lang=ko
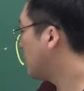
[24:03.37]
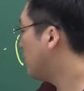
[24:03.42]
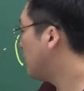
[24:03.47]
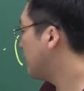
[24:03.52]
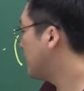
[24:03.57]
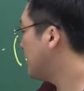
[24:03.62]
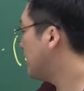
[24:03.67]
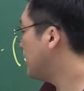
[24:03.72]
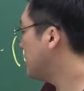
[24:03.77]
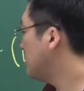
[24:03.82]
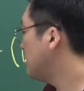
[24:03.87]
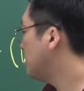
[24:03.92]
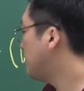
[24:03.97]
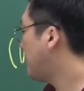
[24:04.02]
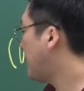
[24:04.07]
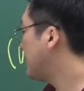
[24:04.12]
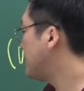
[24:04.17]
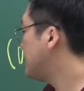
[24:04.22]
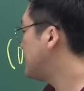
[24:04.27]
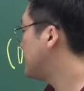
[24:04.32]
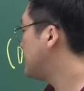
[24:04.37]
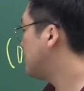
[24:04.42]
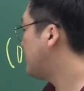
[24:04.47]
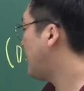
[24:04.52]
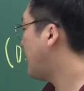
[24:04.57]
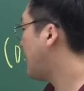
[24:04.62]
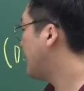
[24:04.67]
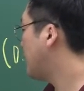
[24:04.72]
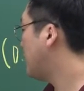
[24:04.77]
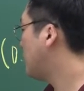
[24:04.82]
거리는 반지름
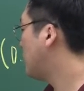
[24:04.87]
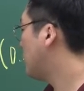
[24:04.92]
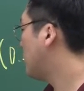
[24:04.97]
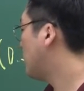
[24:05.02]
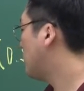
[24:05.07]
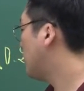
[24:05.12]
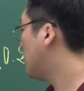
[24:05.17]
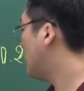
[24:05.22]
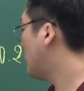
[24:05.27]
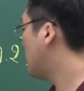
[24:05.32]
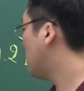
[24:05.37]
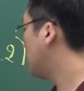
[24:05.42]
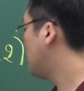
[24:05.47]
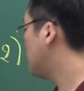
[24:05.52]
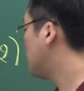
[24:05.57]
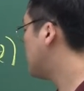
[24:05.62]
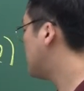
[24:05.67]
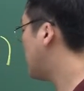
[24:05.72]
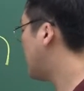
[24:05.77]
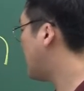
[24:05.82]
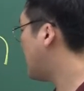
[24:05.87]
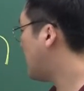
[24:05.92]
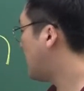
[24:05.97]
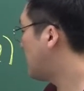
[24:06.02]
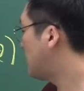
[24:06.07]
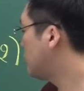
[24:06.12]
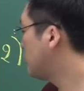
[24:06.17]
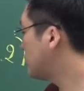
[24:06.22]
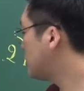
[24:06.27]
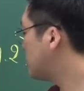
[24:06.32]
r이고
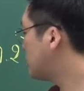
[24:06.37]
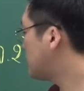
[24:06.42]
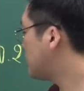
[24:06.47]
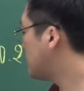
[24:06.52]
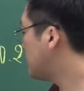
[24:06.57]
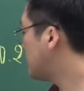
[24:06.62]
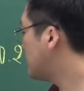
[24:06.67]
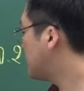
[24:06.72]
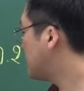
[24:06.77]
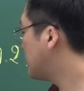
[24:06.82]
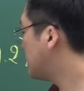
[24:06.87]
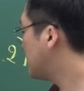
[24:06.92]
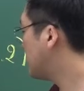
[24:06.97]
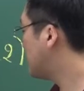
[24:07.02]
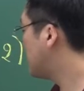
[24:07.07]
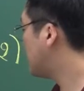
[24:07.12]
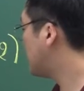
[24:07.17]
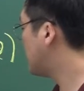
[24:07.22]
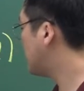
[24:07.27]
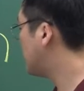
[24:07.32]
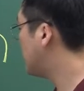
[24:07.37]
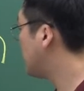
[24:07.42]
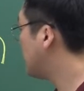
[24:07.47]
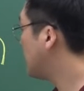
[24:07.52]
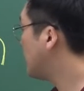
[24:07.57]
자, 루트